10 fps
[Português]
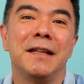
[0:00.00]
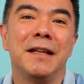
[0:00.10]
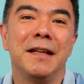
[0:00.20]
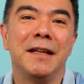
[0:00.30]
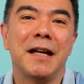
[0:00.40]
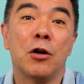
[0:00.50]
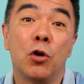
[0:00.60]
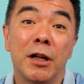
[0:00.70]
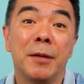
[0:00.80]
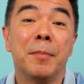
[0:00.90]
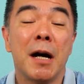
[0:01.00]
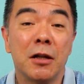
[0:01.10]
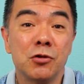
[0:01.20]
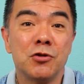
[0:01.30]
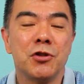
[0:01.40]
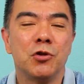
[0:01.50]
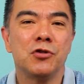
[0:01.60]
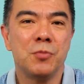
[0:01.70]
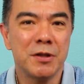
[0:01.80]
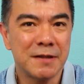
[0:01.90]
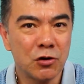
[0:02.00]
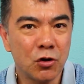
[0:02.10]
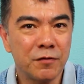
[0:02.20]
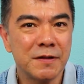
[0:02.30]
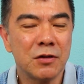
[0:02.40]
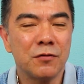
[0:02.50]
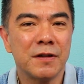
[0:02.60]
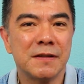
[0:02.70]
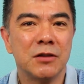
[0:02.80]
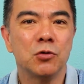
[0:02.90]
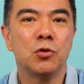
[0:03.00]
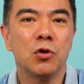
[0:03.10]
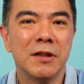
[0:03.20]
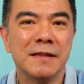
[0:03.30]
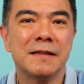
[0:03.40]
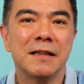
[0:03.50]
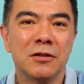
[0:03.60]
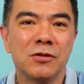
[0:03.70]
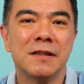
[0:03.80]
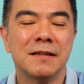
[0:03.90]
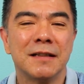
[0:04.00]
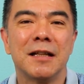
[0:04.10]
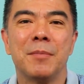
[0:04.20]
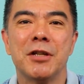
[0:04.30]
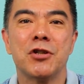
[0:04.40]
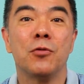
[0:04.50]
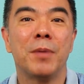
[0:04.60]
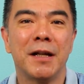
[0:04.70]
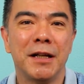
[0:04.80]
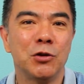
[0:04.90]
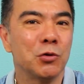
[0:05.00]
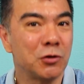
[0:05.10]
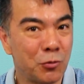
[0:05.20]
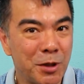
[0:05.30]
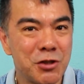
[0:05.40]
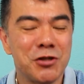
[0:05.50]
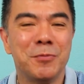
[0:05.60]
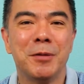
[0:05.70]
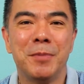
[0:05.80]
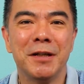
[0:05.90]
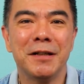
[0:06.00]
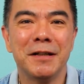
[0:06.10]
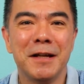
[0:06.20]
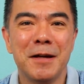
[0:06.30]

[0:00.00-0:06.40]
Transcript: que agora em março de 2019 estão fazendo dois anos exatamente que eu parei totalmente de beber?